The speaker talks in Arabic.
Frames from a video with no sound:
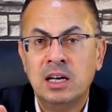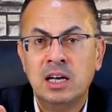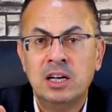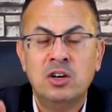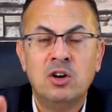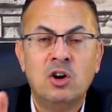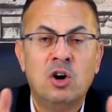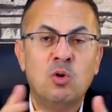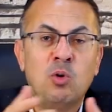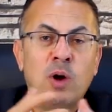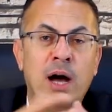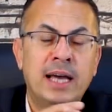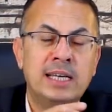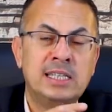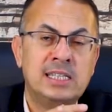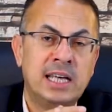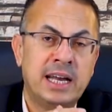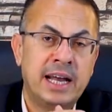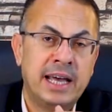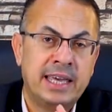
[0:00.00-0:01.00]
ان هو
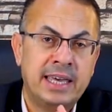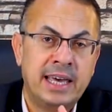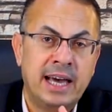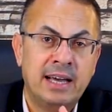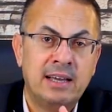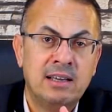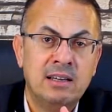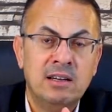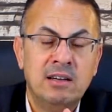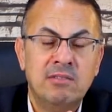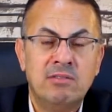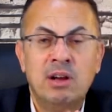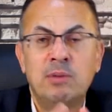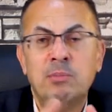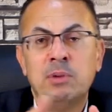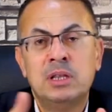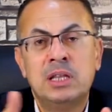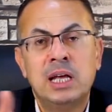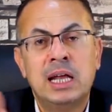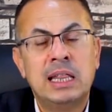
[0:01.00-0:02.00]
عايز يرجعك
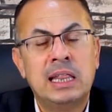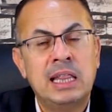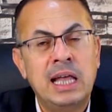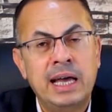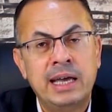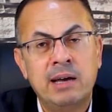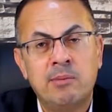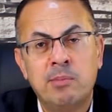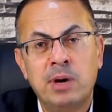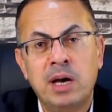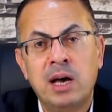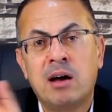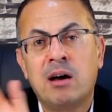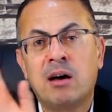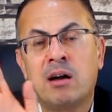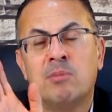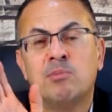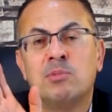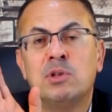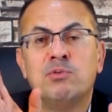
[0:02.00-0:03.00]
فبالتالي تلاقي يا امي
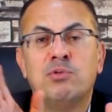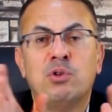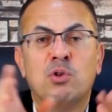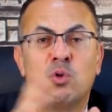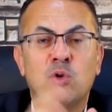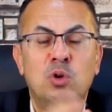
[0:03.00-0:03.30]
كرامتي في